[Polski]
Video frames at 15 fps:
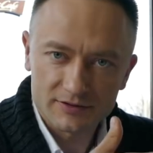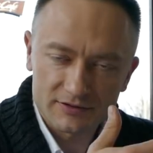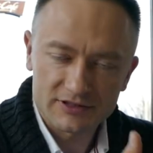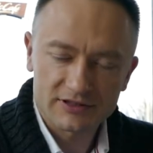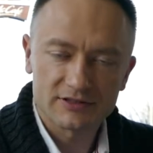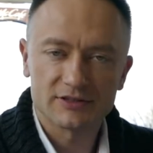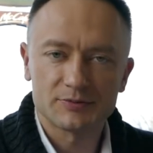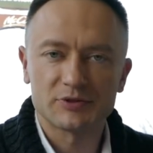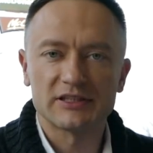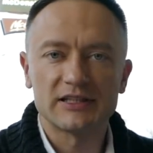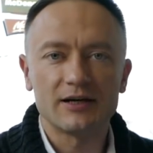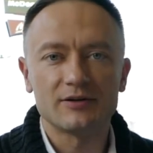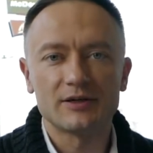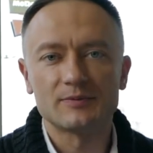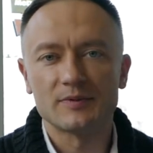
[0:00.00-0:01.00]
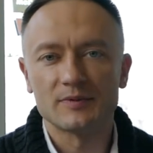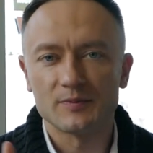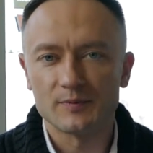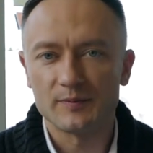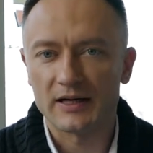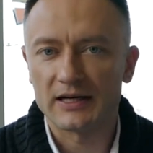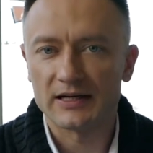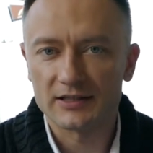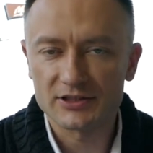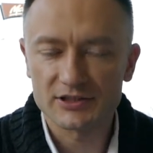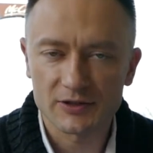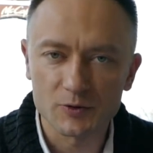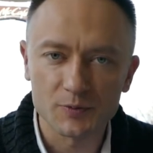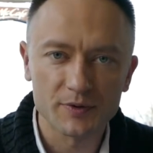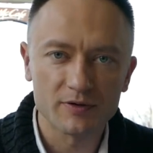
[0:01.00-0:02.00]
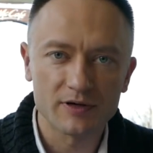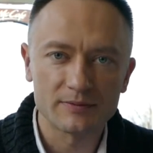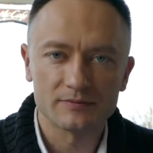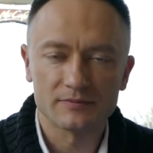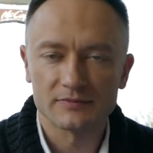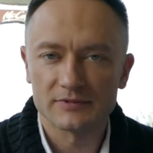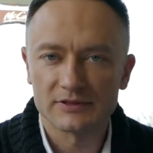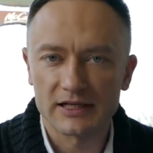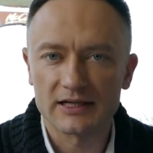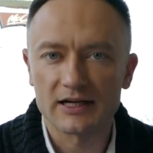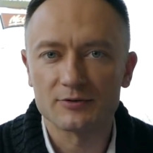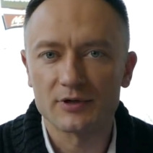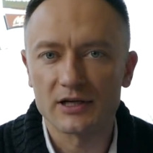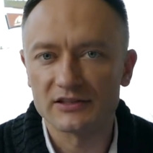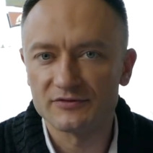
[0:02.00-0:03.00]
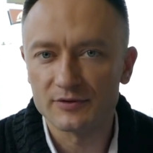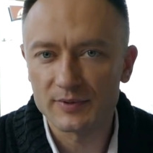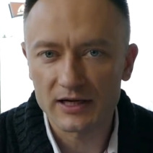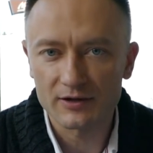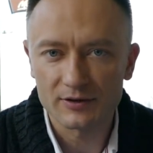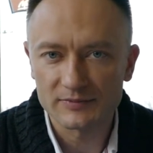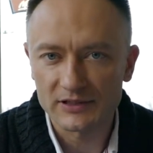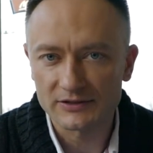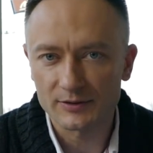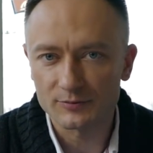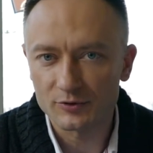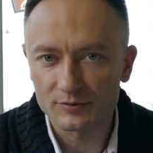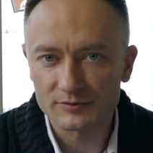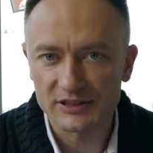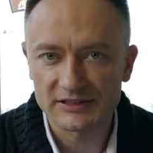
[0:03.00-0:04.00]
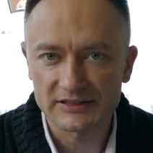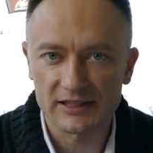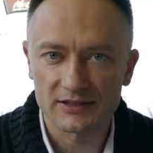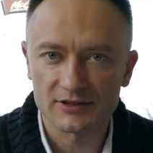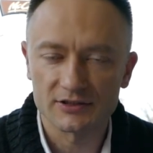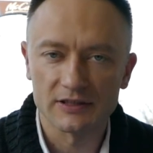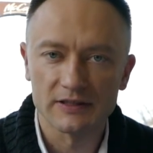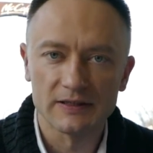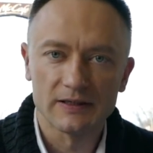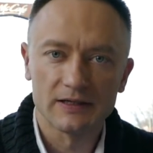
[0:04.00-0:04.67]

sprzedałem, paręnaście kupiłem, tak akurat wybrałem, na to było mnie stać.